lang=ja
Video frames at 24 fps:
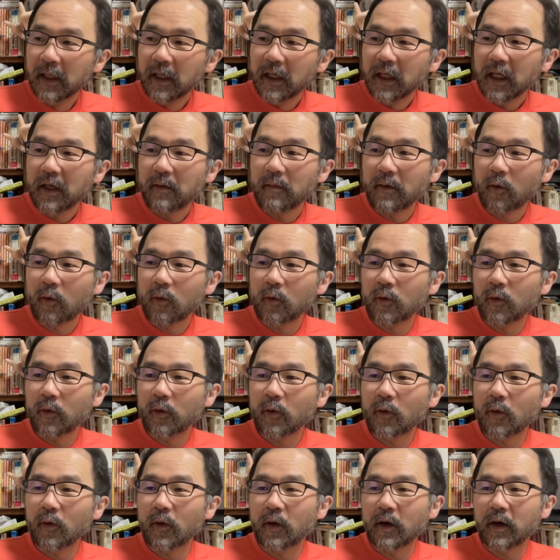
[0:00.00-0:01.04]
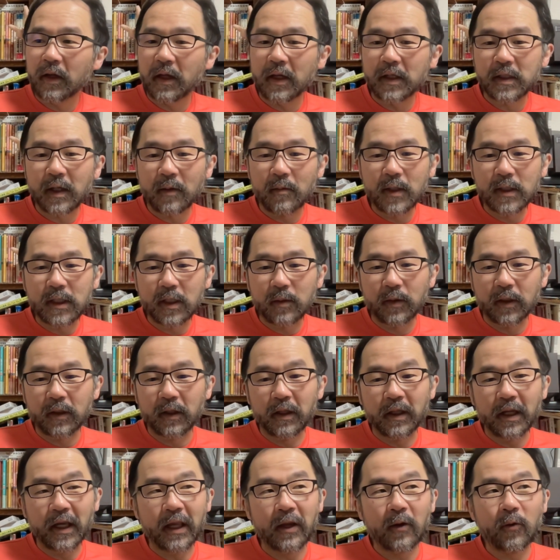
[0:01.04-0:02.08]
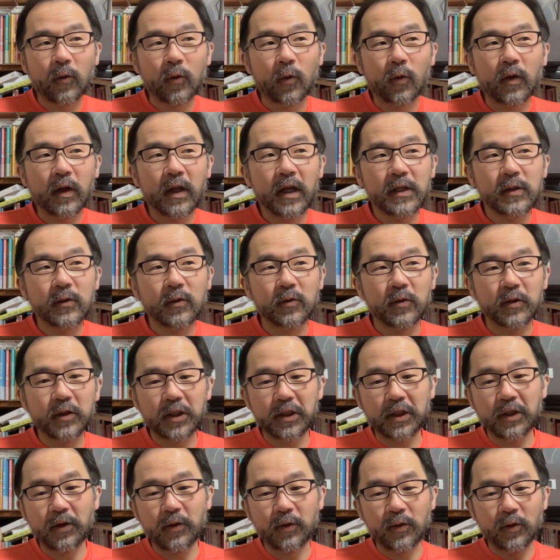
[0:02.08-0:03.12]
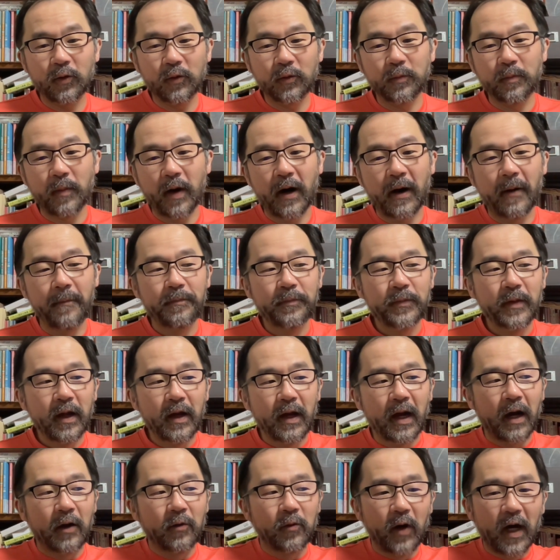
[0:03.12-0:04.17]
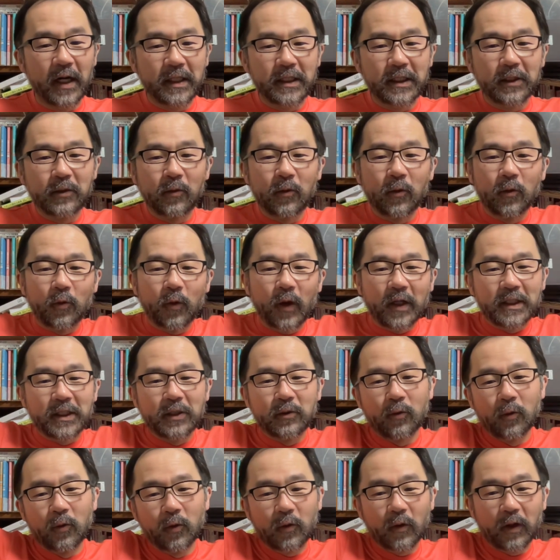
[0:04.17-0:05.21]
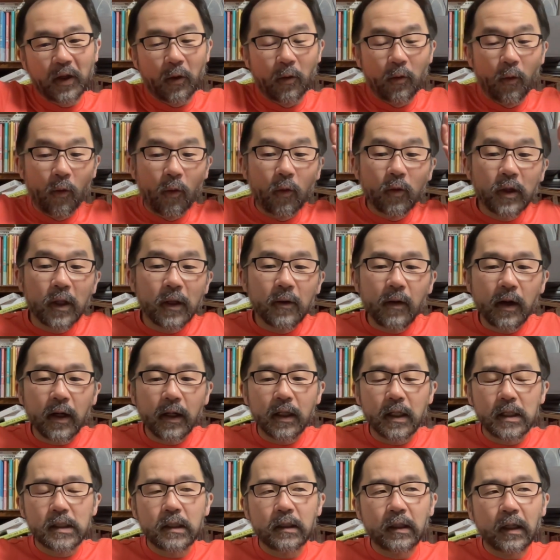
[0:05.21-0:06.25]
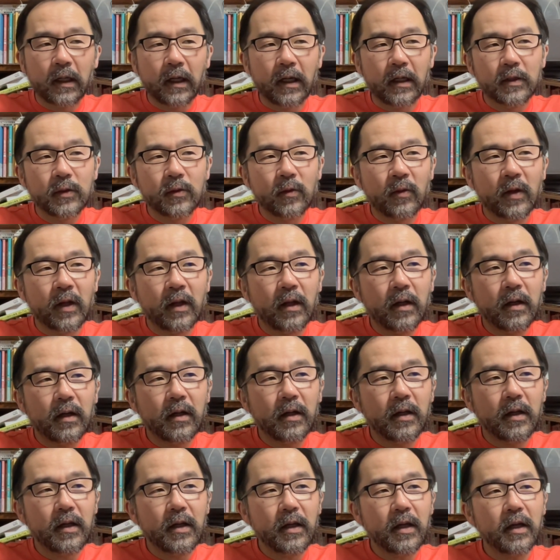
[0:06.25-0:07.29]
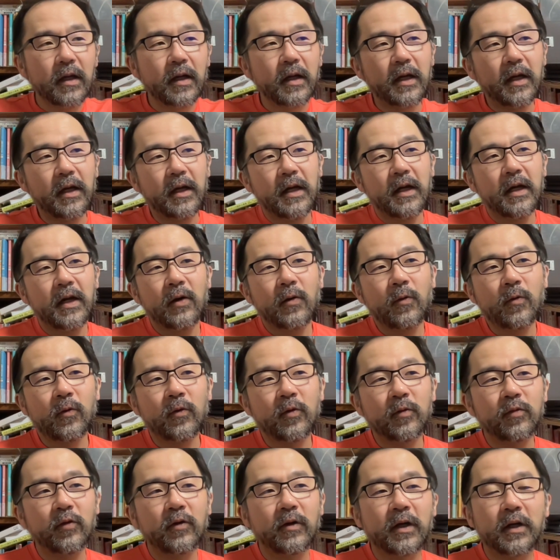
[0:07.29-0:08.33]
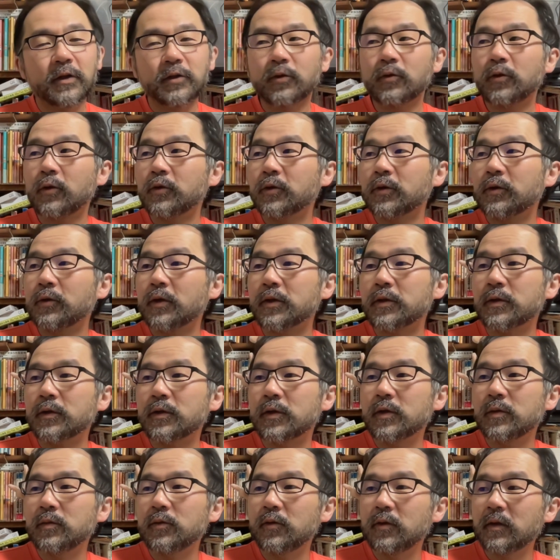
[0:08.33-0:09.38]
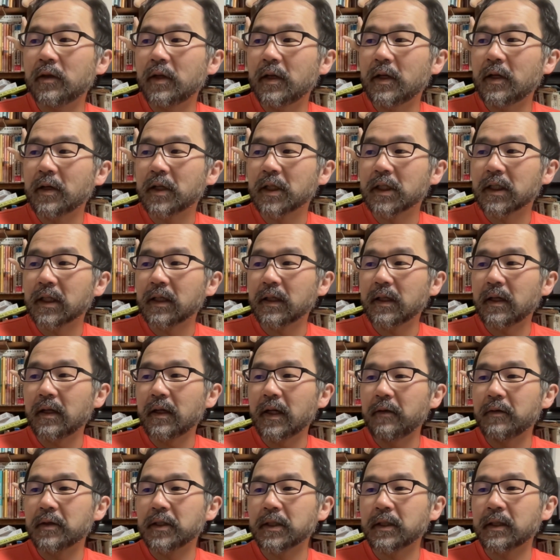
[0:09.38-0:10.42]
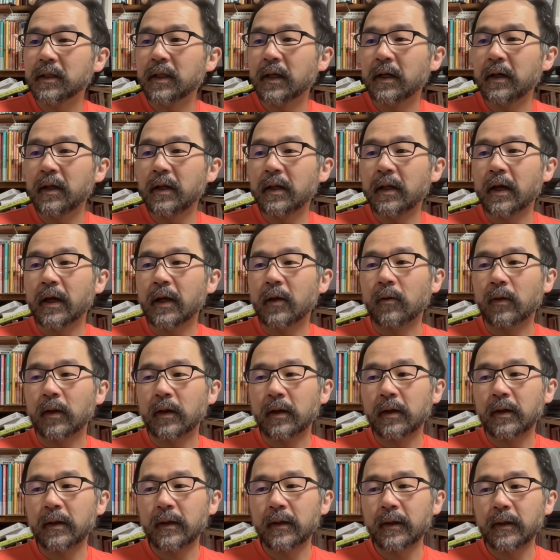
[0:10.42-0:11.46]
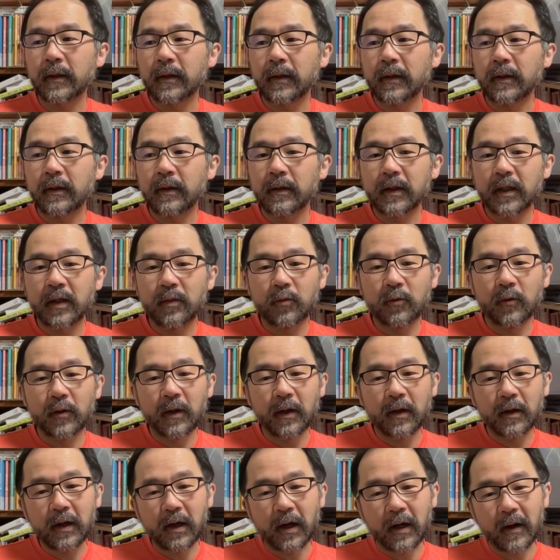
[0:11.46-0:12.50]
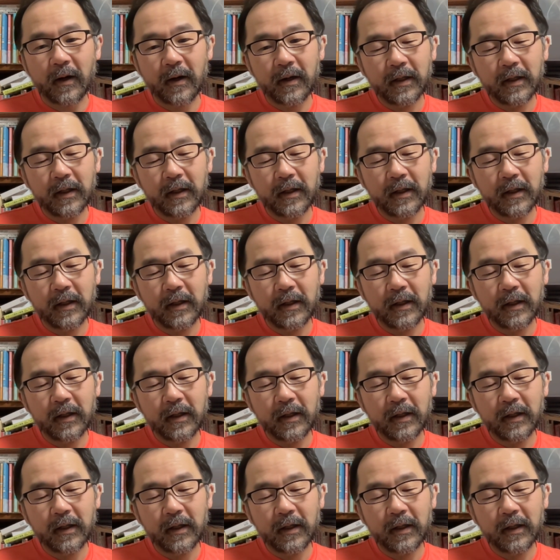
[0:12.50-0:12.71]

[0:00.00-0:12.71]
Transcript: 今この世の中で様々な出来事がね、その地球の、まあ、あの、あっちの方とあっちの方とかで起こってるわけですから、その中で、この物価上昇が進むっていうのは仕方ないは仕方ないんだけどなでもなんか、